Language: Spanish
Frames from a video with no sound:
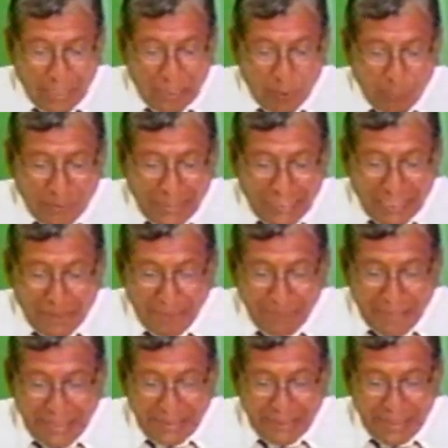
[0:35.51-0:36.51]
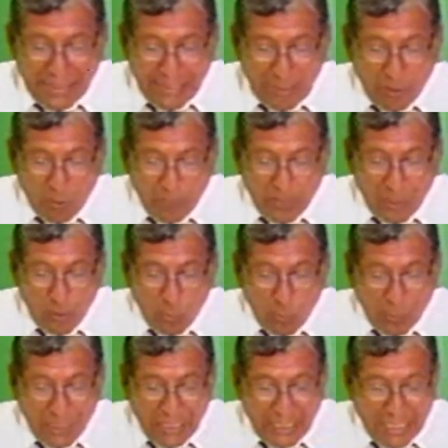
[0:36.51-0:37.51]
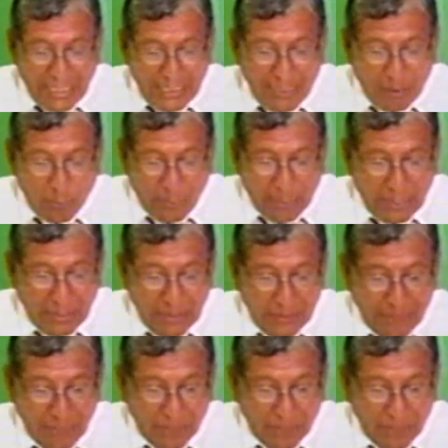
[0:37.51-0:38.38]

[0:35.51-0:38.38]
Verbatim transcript: aumentará en 25.000 unidades anuales.